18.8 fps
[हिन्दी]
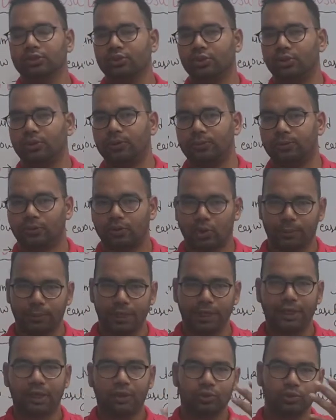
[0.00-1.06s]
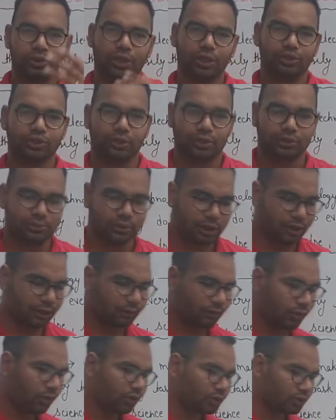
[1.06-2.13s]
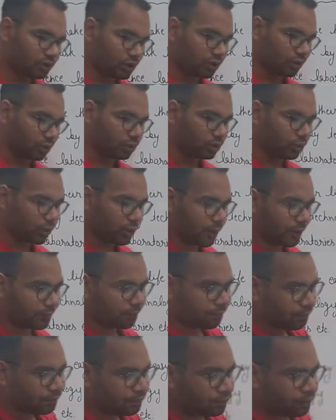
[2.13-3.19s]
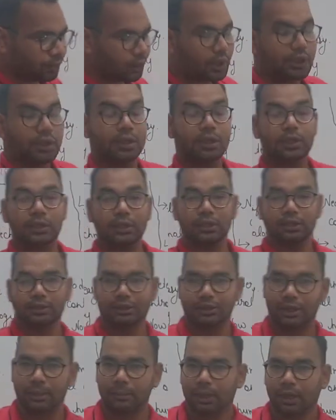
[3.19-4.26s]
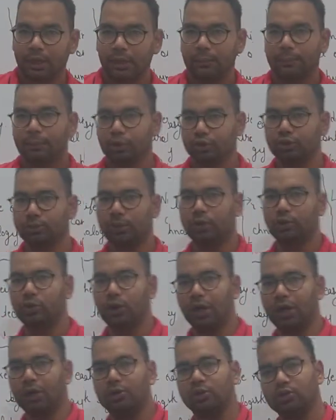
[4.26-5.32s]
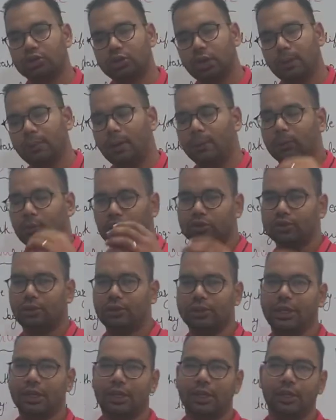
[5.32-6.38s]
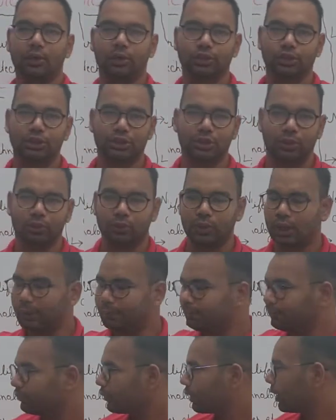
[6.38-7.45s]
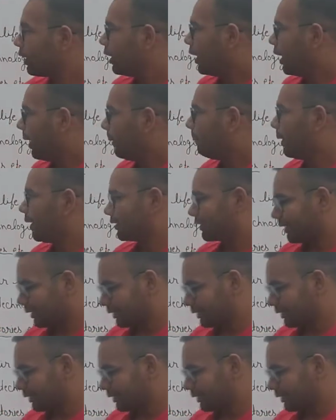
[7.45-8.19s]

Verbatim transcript: जो कमेंट है उनके जो आंसर है वो ज़रूर दूंगा जितना मेरा पॉसिबल हुआ उतना मैं आपको आंसर देने की कोशिश करूँगा अब बात